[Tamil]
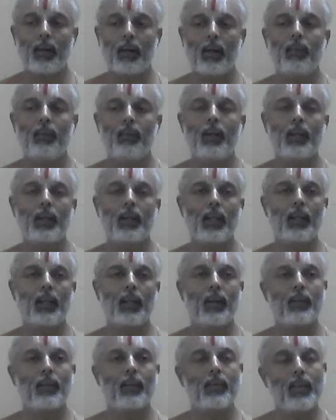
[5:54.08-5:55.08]
ஆழ்வார்
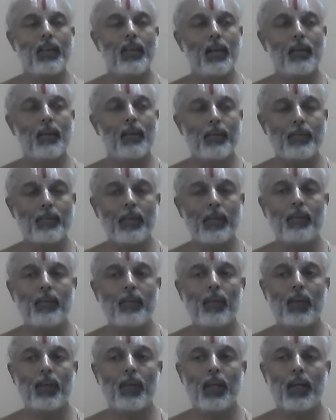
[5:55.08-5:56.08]
நினைக்கிறார் சரி நாம்
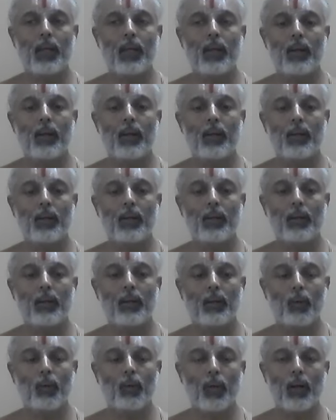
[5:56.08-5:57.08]
எம்பெருமானுடைய
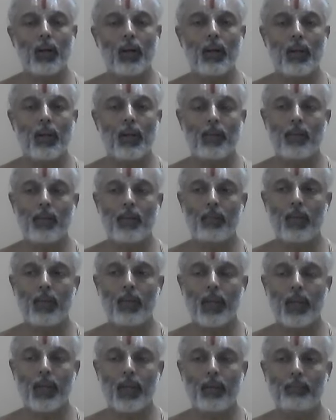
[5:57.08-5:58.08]
குணங்களையும்
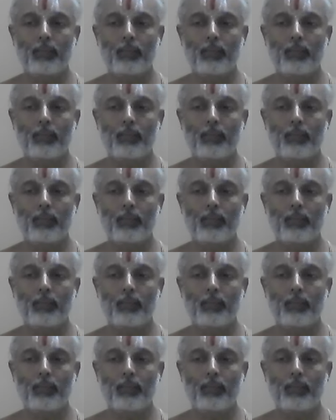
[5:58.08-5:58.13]
அவனுடைய